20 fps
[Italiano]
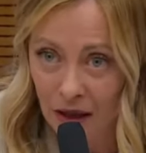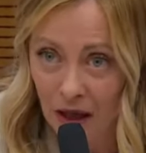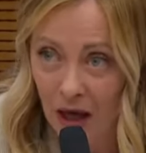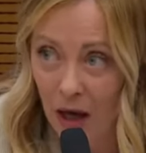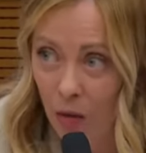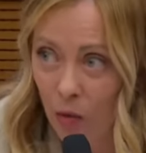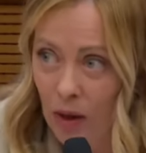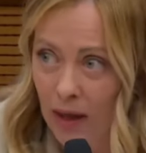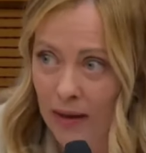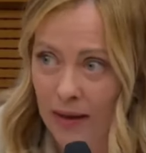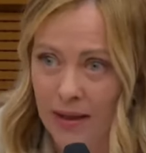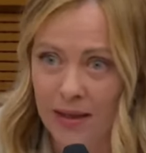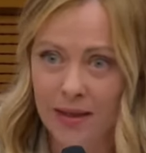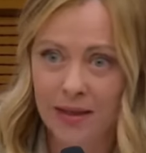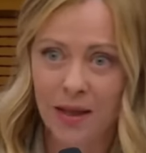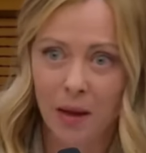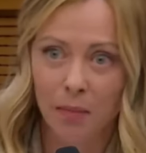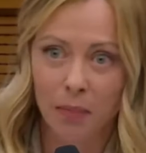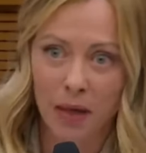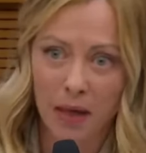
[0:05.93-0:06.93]
e una
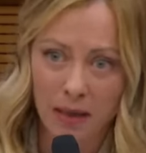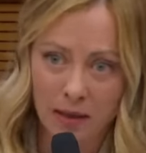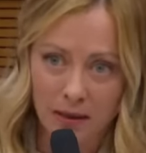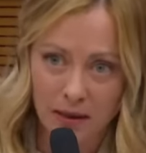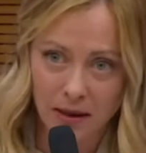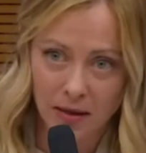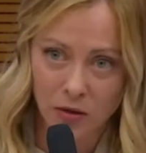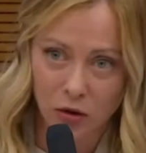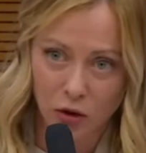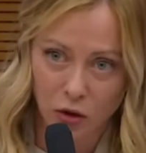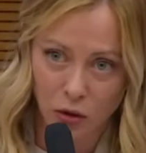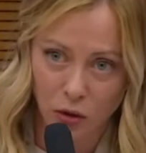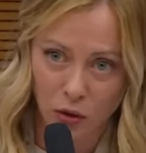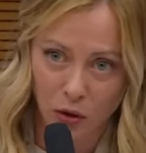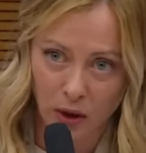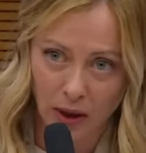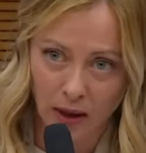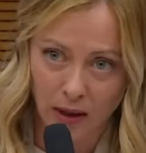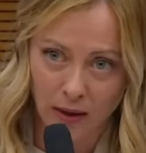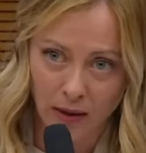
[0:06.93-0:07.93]

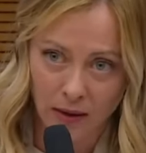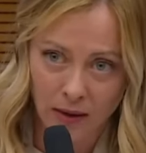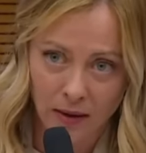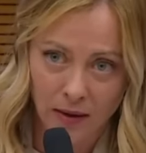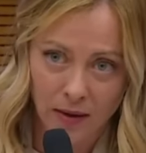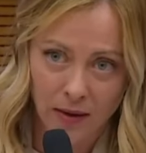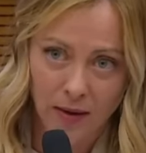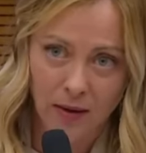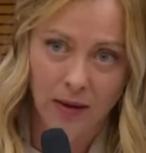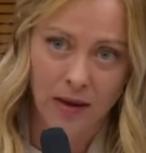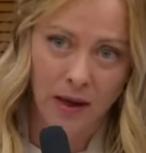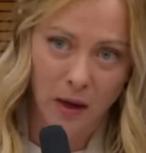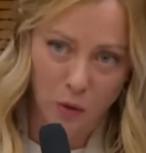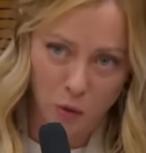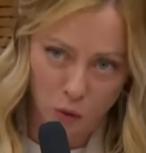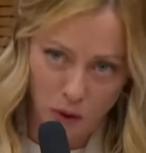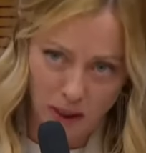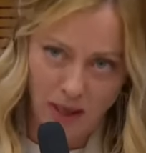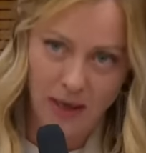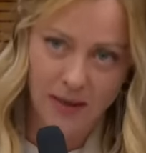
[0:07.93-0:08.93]
destabilizzazione, in
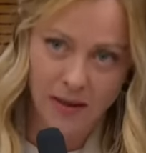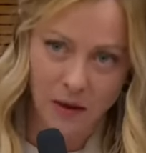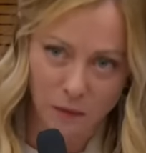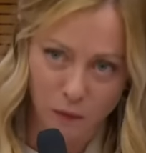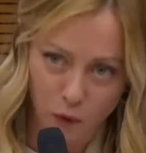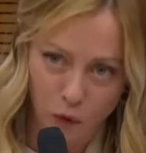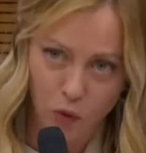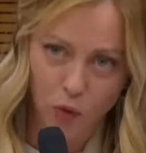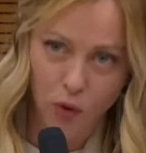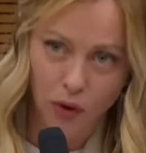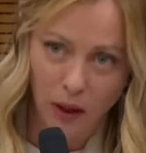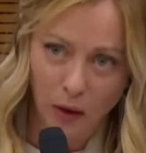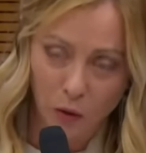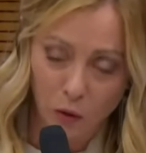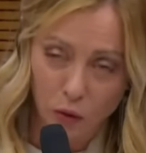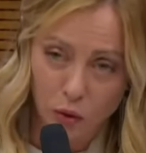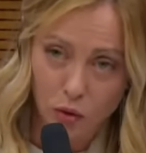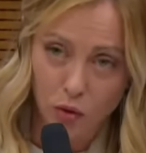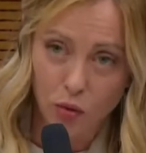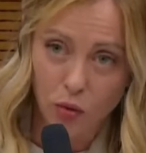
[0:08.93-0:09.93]
alcuni casi voluta e
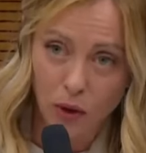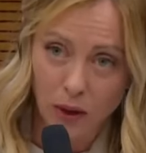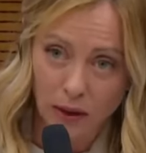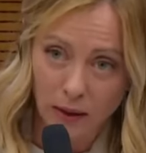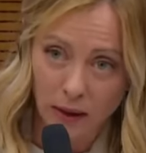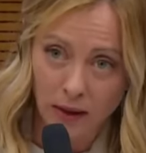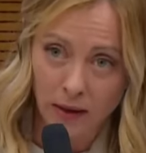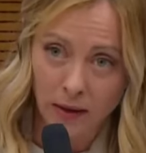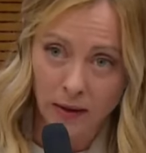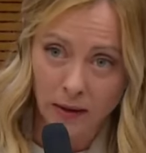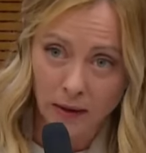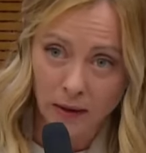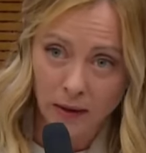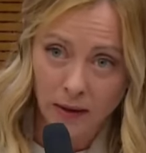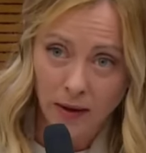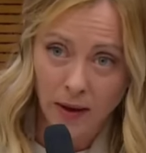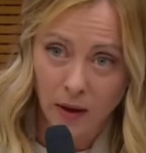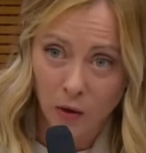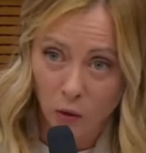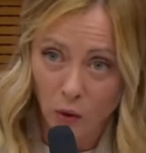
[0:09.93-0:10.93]
costruita,
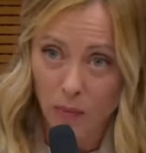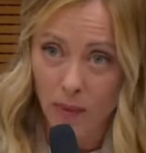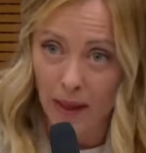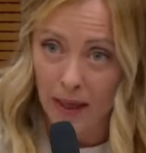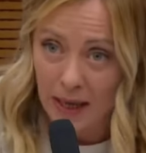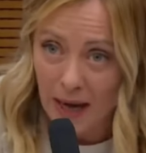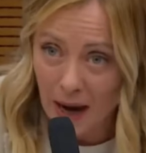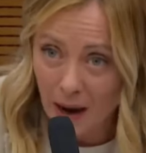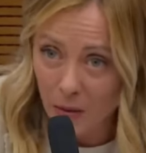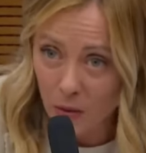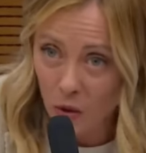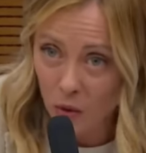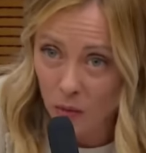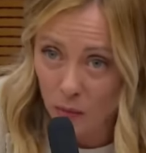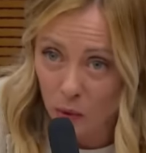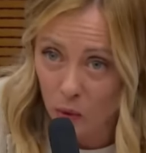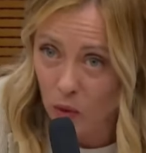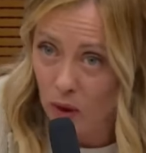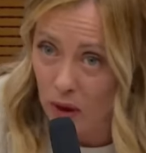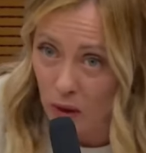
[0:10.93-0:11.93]
che noi paghiamo
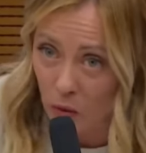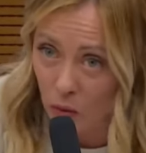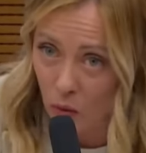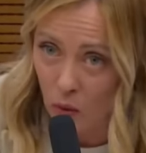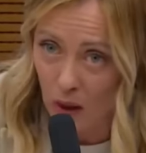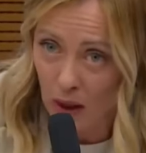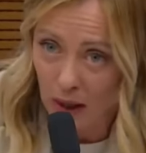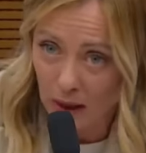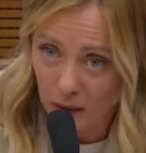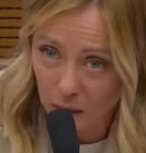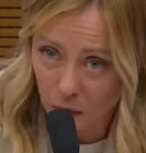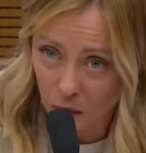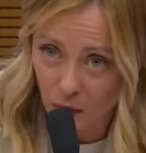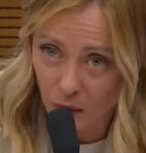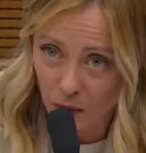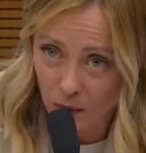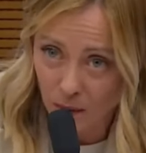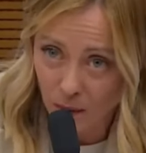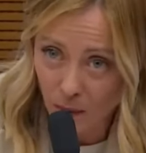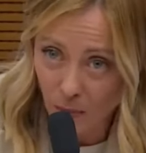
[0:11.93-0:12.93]
più di chiunque
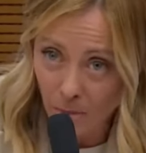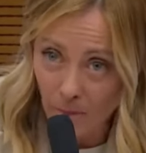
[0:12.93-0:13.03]
altro.